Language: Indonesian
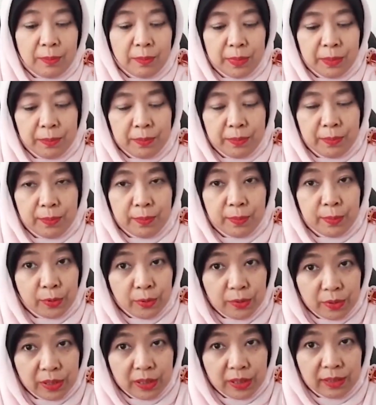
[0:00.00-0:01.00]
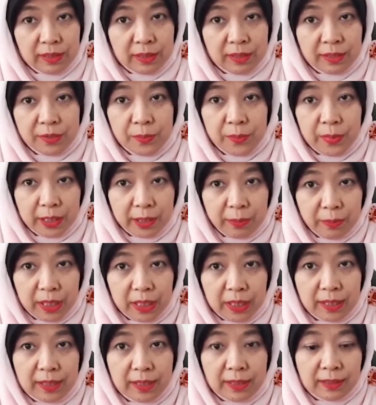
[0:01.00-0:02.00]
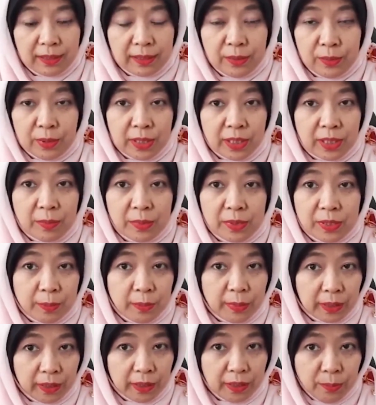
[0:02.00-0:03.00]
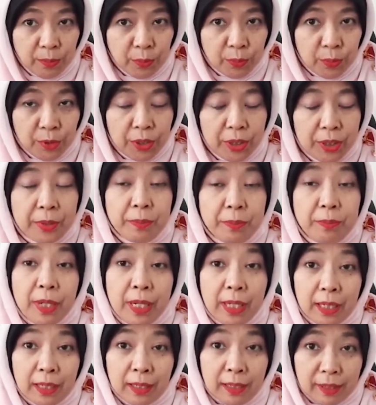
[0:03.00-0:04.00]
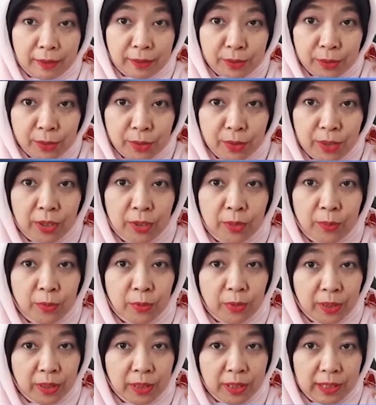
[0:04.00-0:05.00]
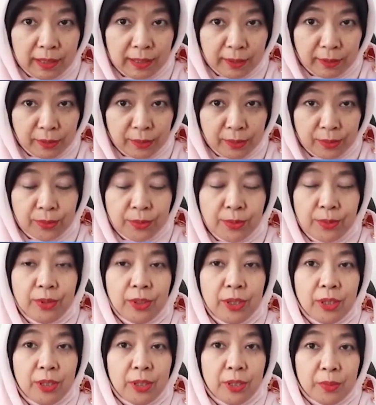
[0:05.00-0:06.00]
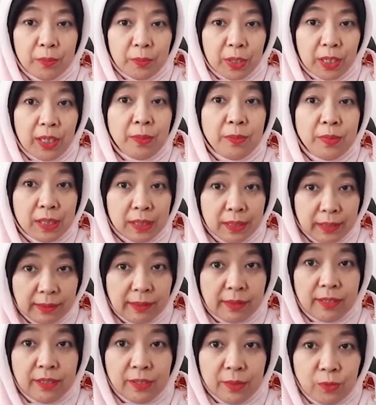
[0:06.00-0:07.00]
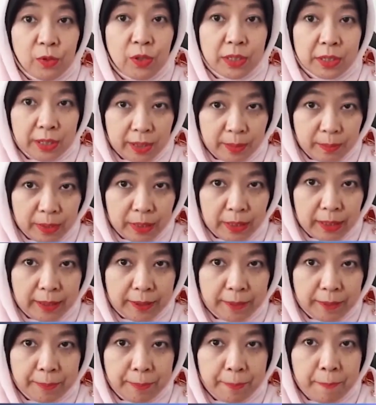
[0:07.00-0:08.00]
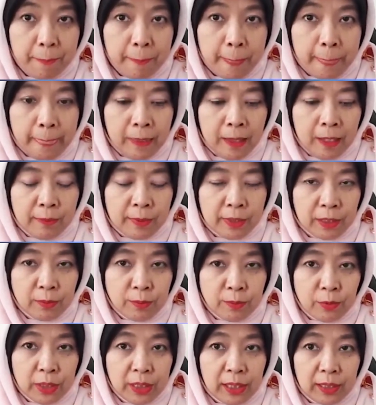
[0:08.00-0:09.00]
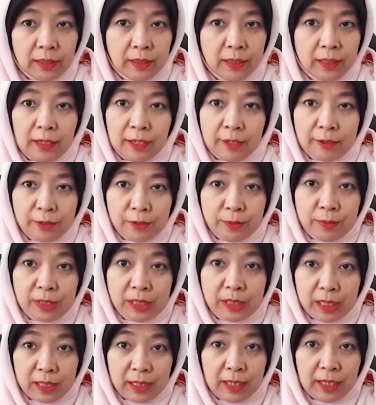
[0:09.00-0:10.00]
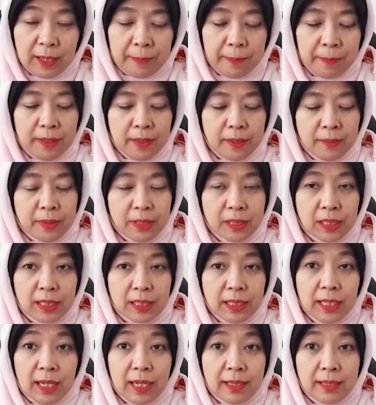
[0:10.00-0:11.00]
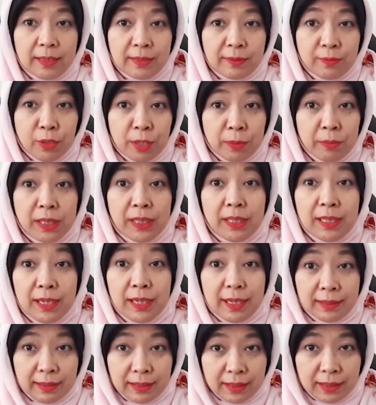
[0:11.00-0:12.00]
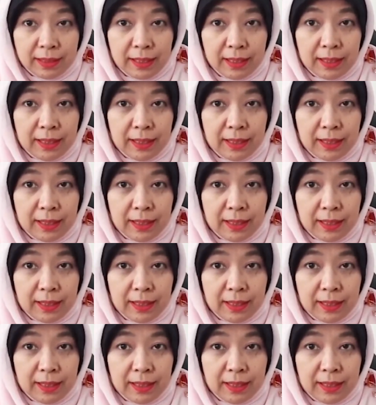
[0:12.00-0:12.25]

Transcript: memproduksi sel sperma dan keduanya bisa bertemu baik langsung ataupun tidak langsung maka bisa terjadi sebuah kehamilan. Okay. Pertemuan yang tidak langsung misalnya apa? Misalnya ada sebuah mediasi